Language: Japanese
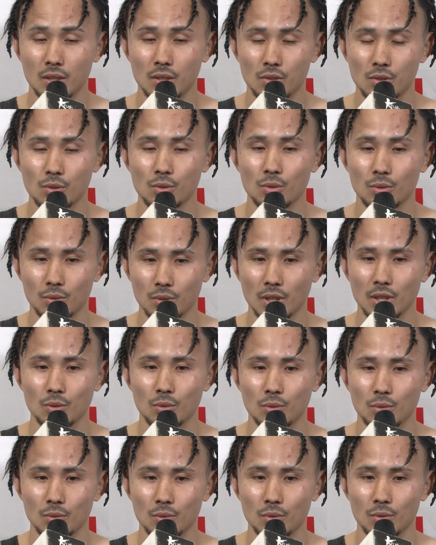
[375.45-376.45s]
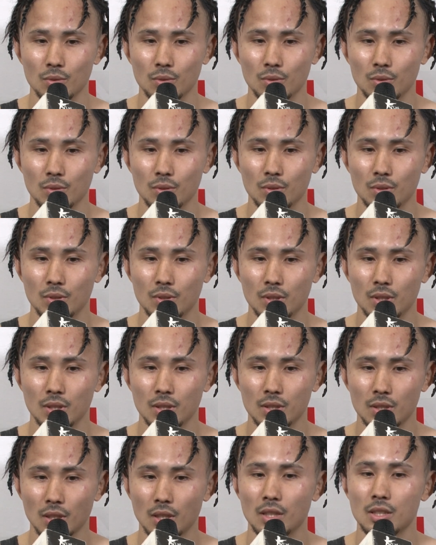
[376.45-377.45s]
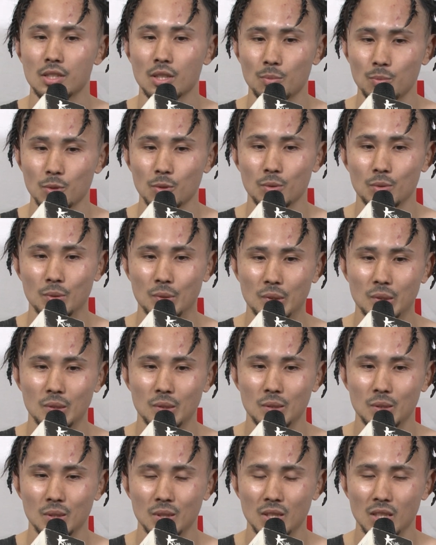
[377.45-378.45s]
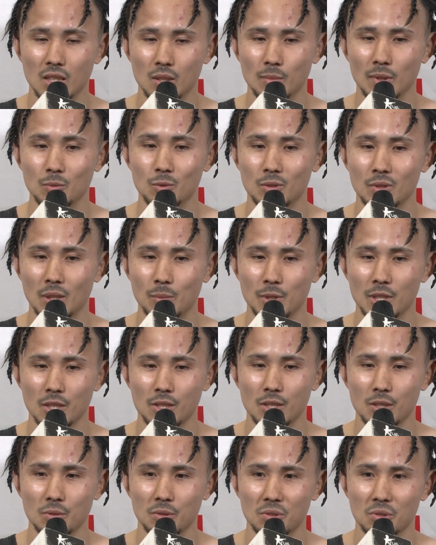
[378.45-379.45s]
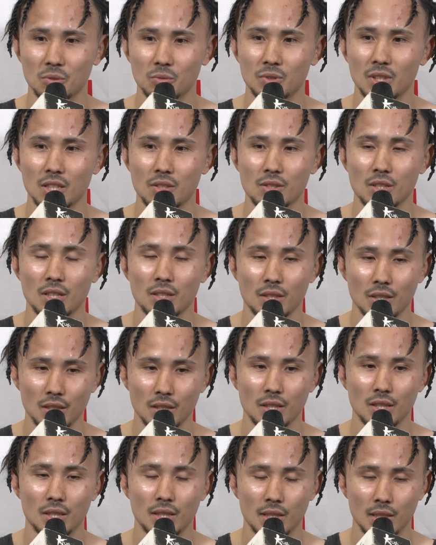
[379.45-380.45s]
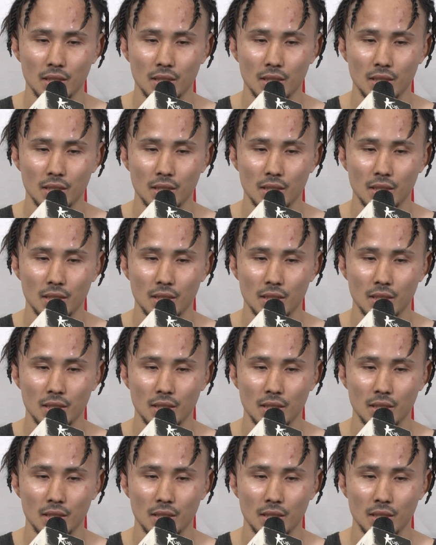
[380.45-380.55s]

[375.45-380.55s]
中国でのこの世界チャンピオン今僕が目指しているその2つなんで、